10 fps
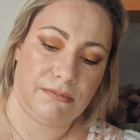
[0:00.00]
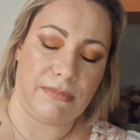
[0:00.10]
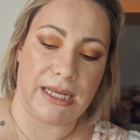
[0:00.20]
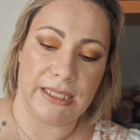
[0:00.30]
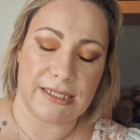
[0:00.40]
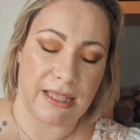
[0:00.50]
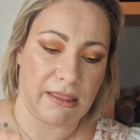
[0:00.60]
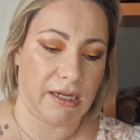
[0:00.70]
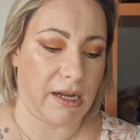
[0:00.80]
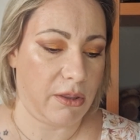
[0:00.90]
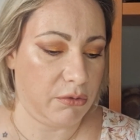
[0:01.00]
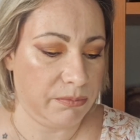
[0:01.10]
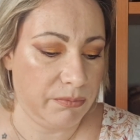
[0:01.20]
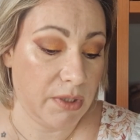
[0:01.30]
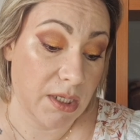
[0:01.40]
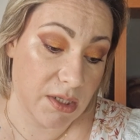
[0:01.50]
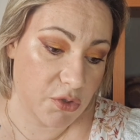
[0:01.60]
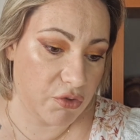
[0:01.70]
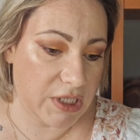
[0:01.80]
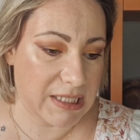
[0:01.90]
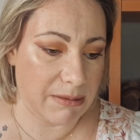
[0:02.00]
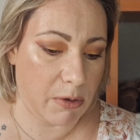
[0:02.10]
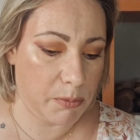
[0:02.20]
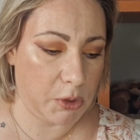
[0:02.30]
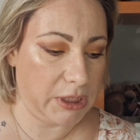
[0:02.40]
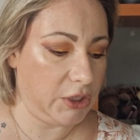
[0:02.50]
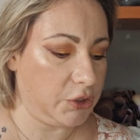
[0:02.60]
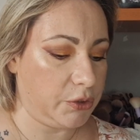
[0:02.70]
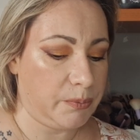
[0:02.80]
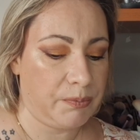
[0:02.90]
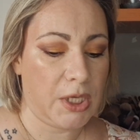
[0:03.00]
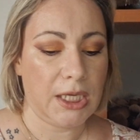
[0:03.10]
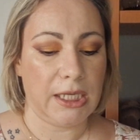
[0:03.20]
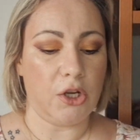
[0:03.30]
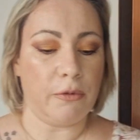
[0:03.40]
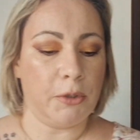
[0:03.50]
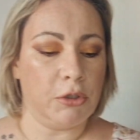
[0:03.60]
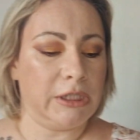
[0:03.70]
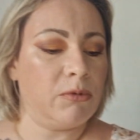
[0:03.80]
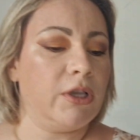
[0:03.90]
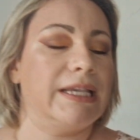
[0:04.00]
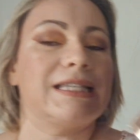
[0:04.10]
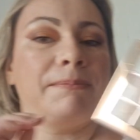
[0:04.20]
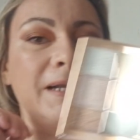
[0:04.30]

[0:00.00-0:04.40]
Vale, ya está cerrado. Es un sistema un poquito y luego por último, esta